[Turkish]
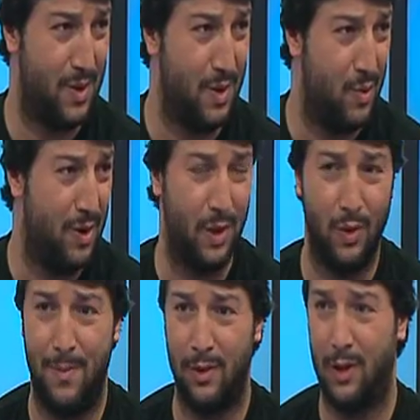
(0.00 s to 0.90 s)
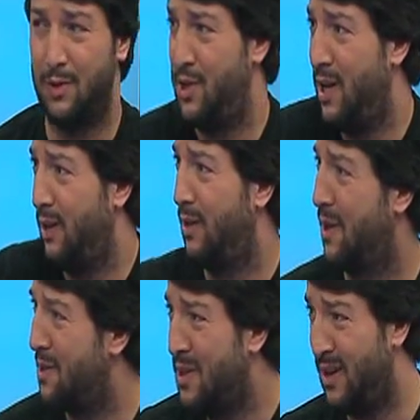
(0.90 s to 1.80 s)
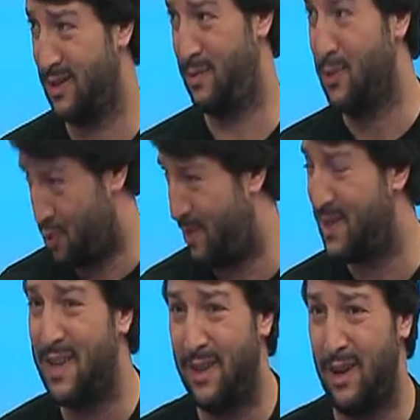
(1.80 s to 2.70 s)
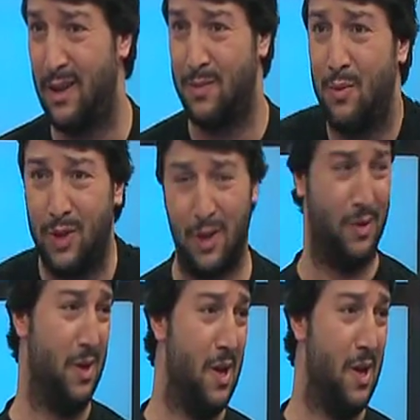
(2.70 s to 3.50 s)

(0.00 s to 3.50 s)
50 ah! una perdo da Ciara da Drasia la Spenzo Pescara della Sportina.